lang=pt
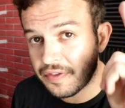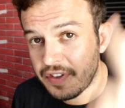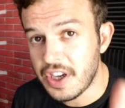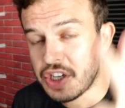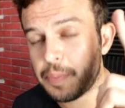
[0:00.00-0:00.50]

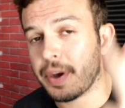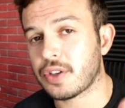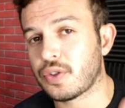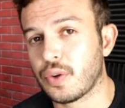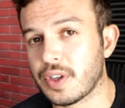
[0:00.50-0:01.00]
20
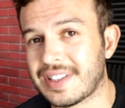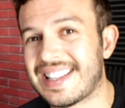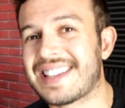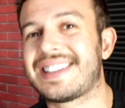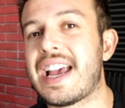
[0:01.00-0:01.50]
pessoas
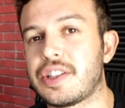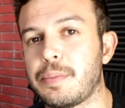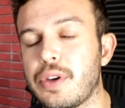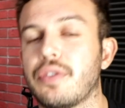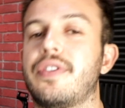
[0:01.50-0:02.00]
das 10
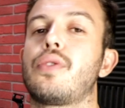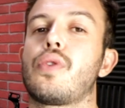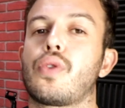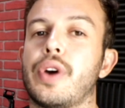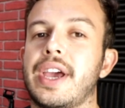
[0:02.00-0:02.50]
mil vão
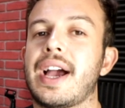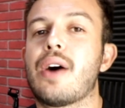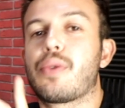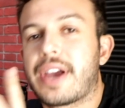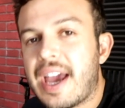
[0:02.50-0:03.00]
concorrer a
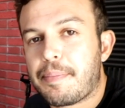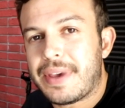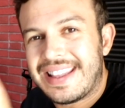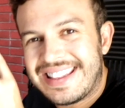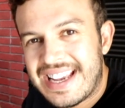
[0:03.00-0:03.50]
um
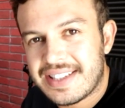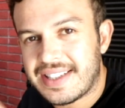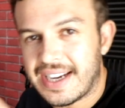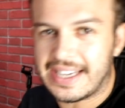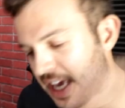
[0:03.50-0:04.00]
cap
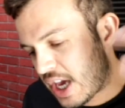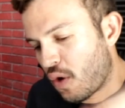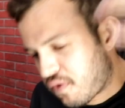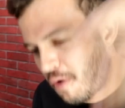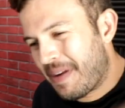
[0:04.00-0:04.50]
desse aqui.
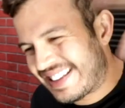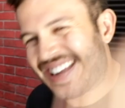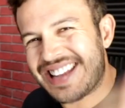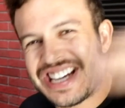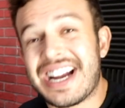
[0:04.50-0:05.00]
Eu vou
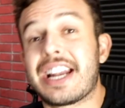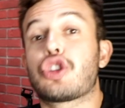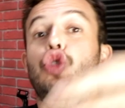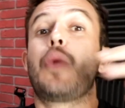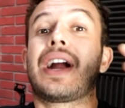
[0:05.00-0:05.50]
mandar deixar na
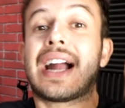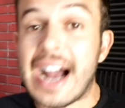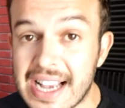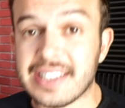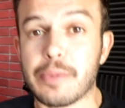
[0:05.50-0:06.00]
sua
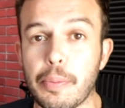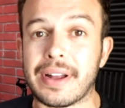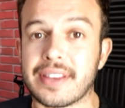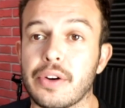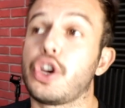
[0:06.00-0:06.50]
casa, meu
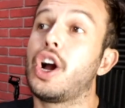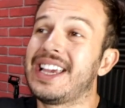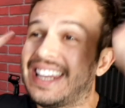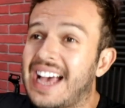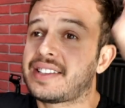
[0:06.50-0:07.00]
patrão. E
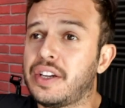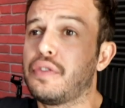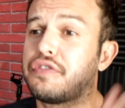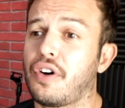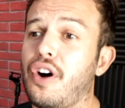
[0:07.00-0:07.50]
olhe lá se
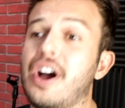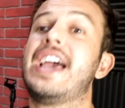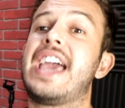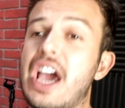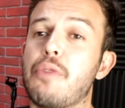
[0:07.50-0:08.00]
não for
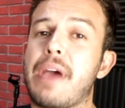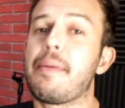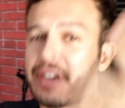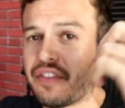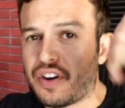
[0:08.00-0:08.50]
eu
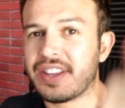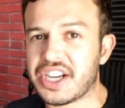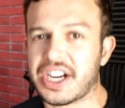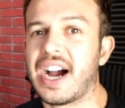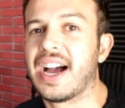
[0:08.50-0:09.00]
mesmo que for
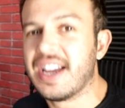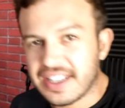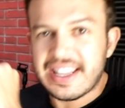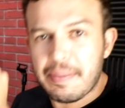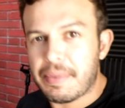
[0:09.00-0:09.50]
deixar,
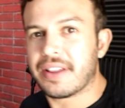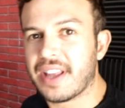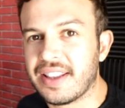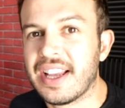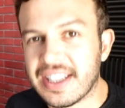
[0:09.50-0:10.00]

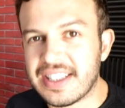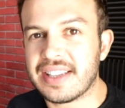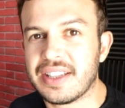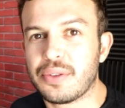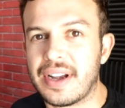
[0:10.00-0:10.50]
dependendo da
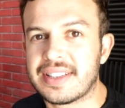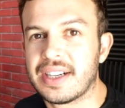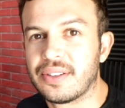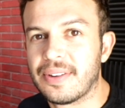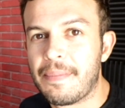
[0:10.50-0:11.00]

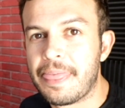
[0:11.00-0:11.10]
situação.